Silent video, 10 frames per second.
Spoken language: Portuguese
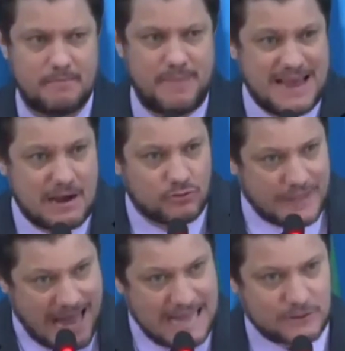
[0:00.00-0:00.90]
pegam
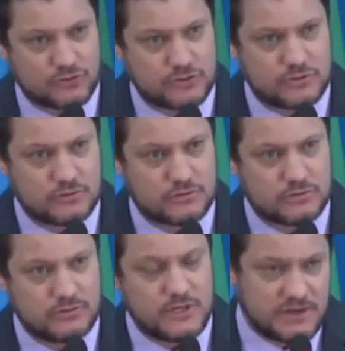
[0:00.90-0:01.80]
dados
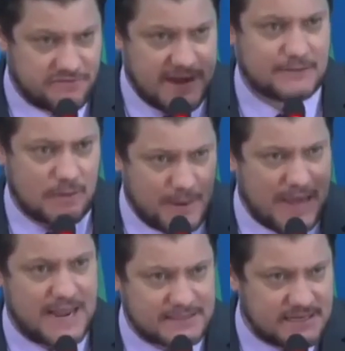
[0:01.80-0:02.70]
que de fato
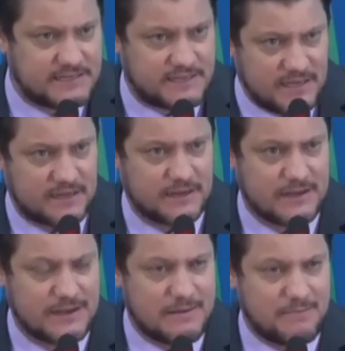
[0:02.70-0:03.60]
aparecem sim,
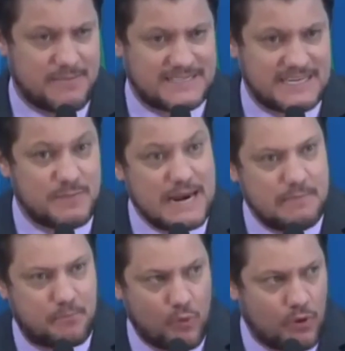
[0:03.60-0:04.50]
mas eles
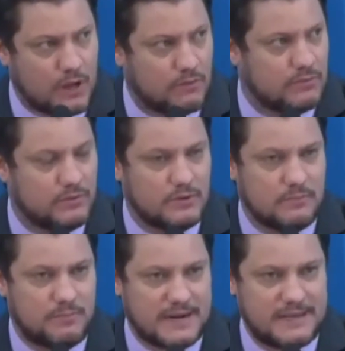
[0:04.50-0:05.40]
manipulam
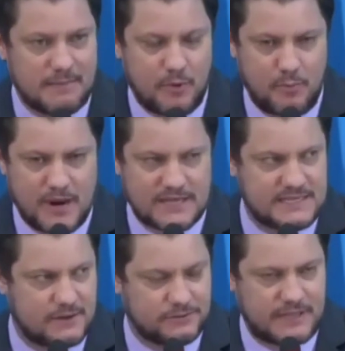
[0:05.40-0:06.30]
para que a
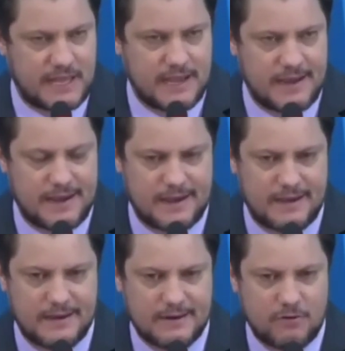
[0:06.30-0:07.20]
população
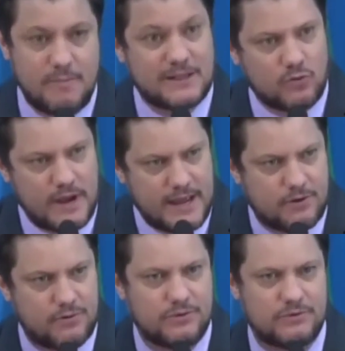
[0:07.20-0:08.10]
tenha cometa o
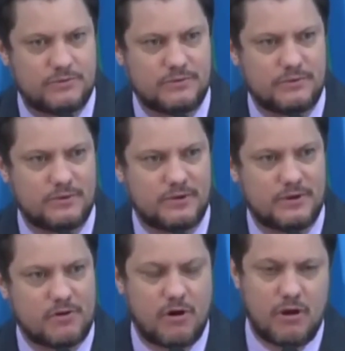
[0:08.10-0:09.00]
erro.
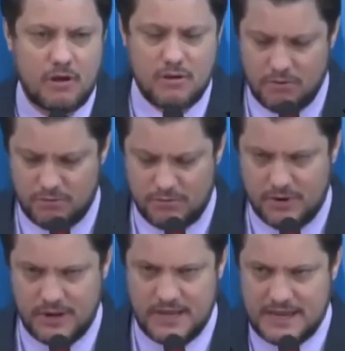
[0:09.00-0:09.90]
Colocam
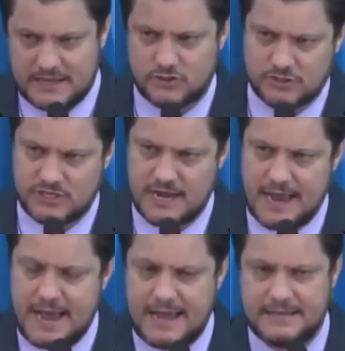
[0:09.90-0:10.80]
em redes
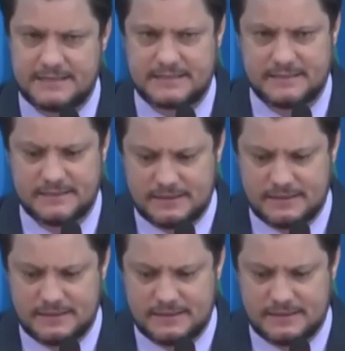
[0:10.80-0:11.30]
sociais.